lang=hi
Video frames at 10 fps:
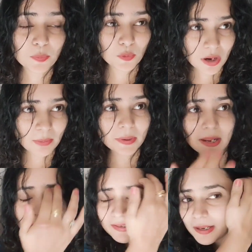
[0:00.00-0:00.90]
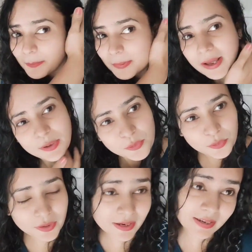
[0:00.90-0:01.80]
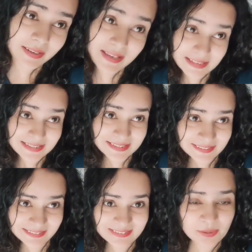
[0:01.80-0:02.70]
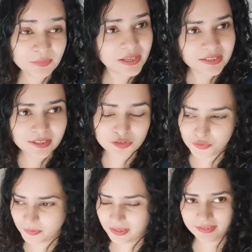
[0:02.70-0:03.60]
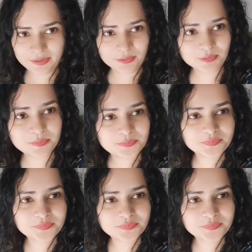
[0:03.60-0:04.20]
पोहा बनाने का प्लान हो गया कैंसिल अब डायरेक्ट लंच बना रही हूँ